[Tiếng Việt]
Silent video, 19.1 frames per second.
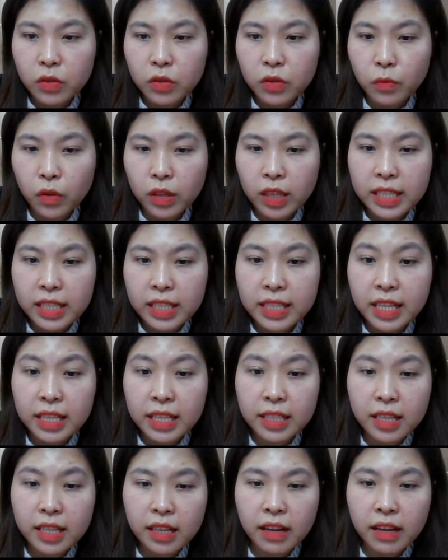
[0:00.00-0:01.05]
thì chúng có thể
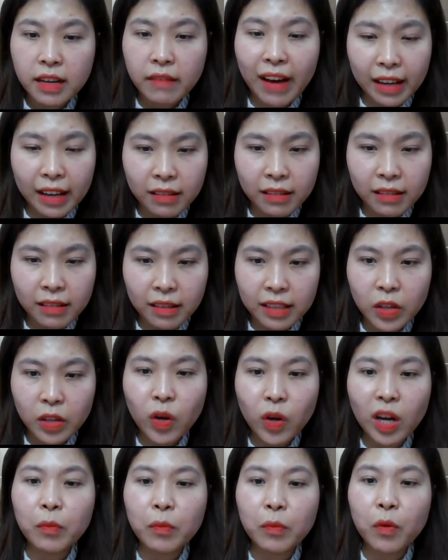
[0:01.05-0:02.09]
sản sinh và ảnh hưởng
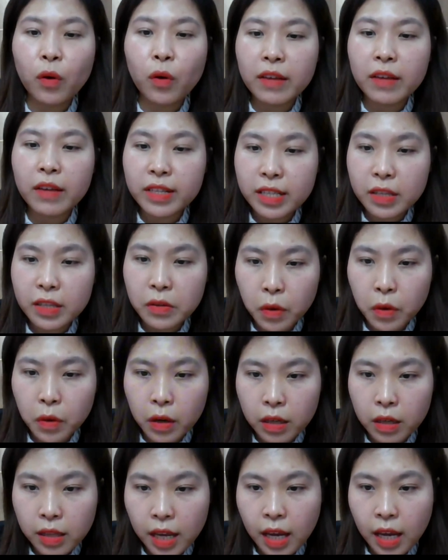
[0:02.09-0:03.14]
đến toàn bộ hệ vi sinh
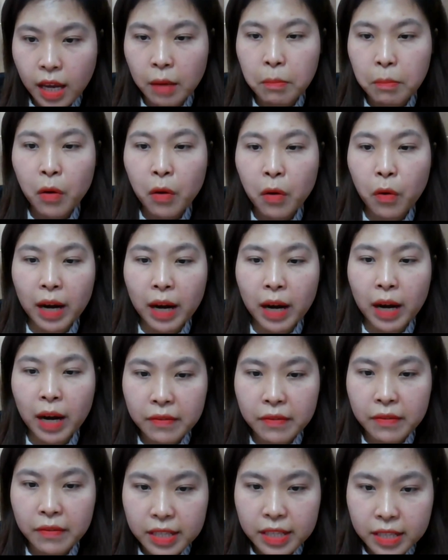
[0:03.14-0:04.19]
của cơ thể bao gồm cả
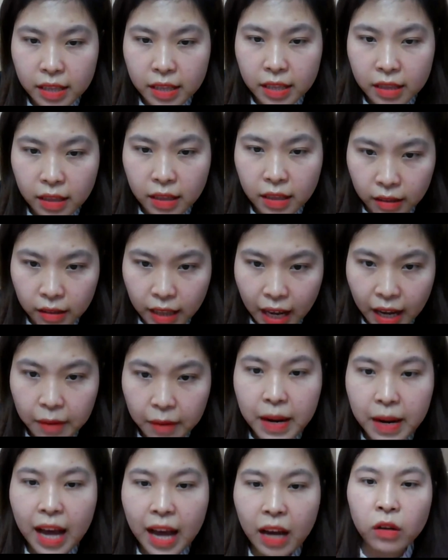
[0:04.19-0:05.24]
hệ vi sinh tự tại
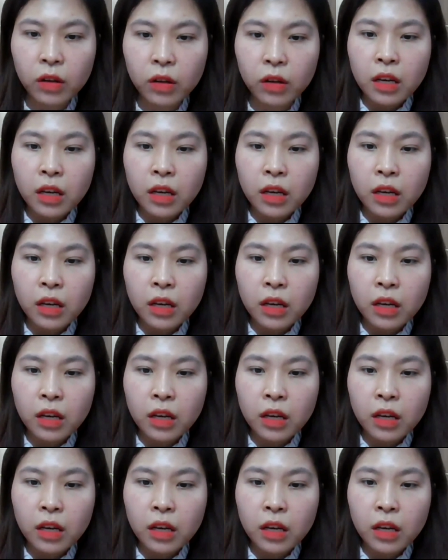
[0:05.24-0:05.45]
âm đạo